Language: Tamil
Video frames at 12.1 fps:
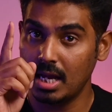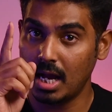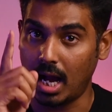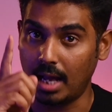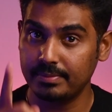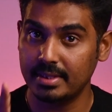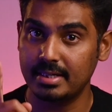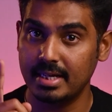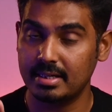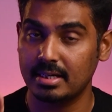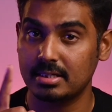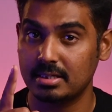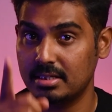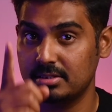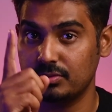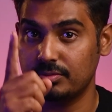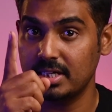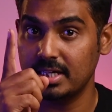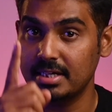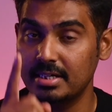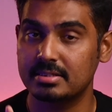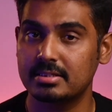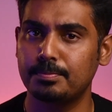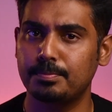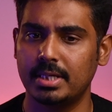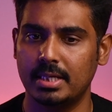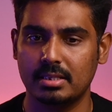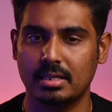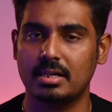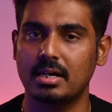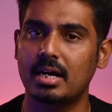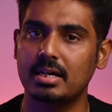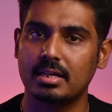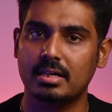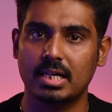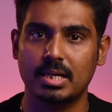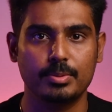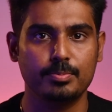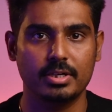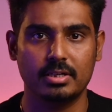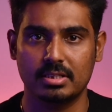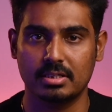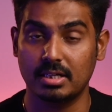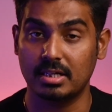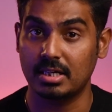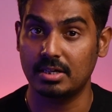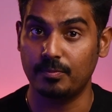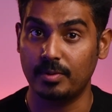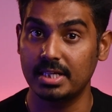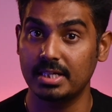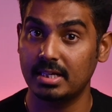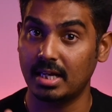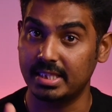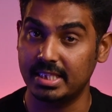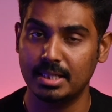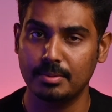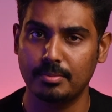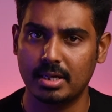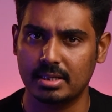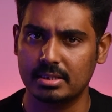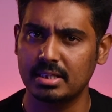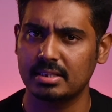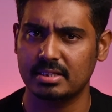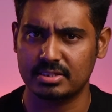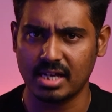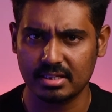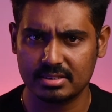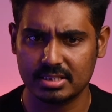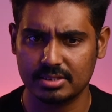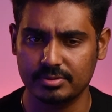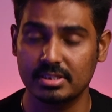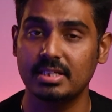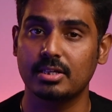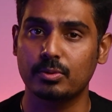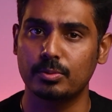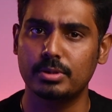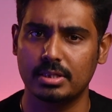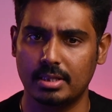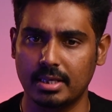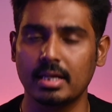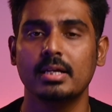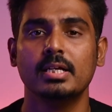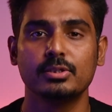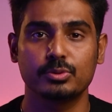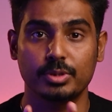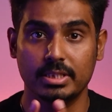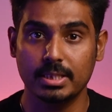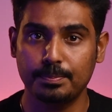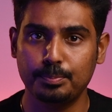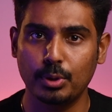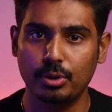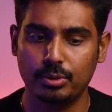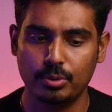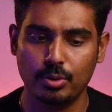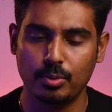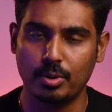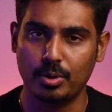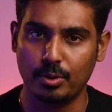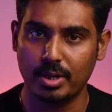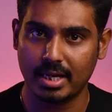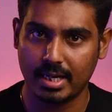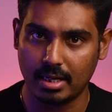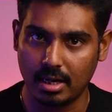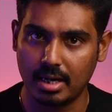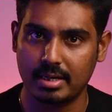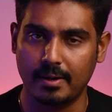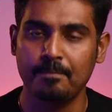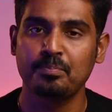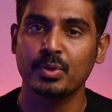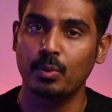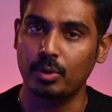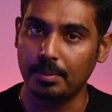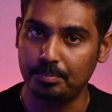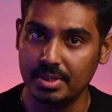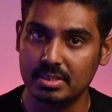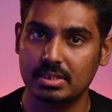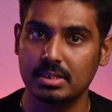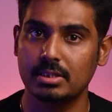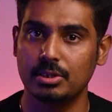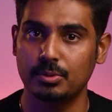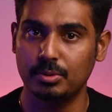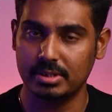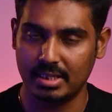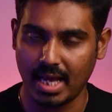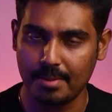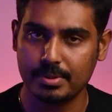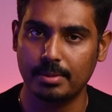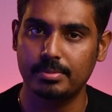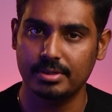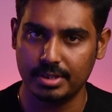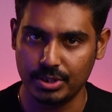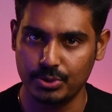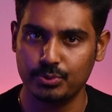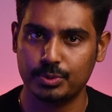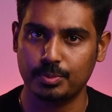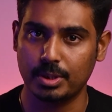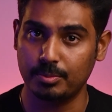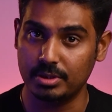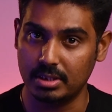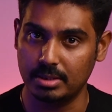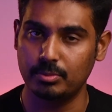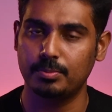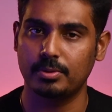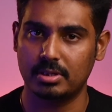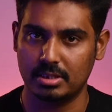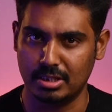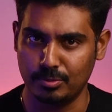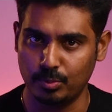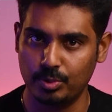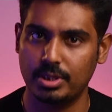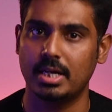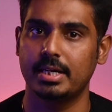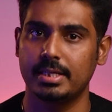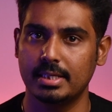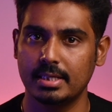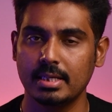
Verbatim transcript: அந்த டேட்டா ட்ரான்ஸ்ஃபரை நீங்கள் டிஸ்டர்ப் பண்ணி அந்த கார்டை கரெக்ட் பண்ணுறதுக்கான வழிகள் அதிகமாக இருக்குது அந்த சான்சஸ் வந்து நீங்கள் கூட்டிடுங்க ஸோ எப்போதும் உங்களோட கார்டை உங்கள் பிசிலேயோ இந்த லேப்டாப்லேயோ நீங்கள் யூஸ் பண்ணும்போது ரிமூவ் பண்ணுறதுக்கு முன்னாடி